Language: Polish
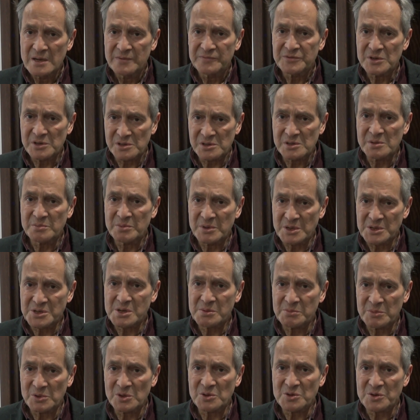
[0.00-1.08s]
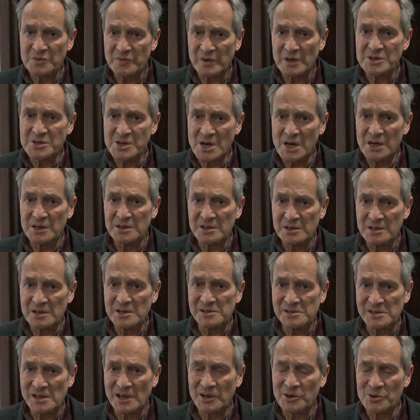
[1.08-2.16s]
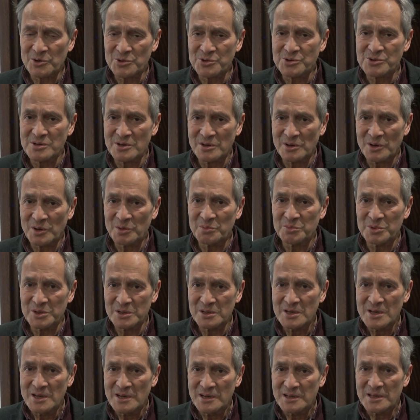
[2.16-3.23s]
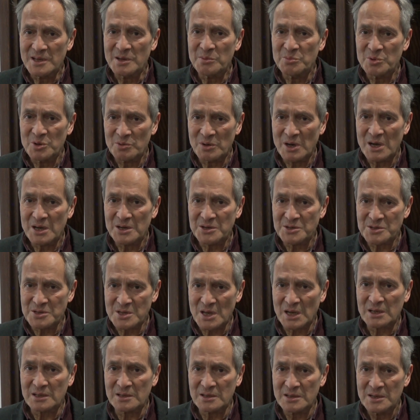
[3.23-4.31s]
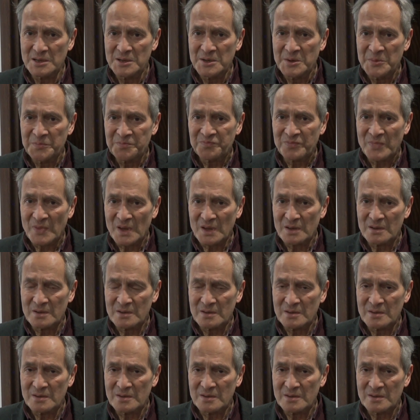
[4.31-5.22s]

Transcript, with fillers: Wszyscy będziemy doświadczali tej starości, oby nie była aż tak yy,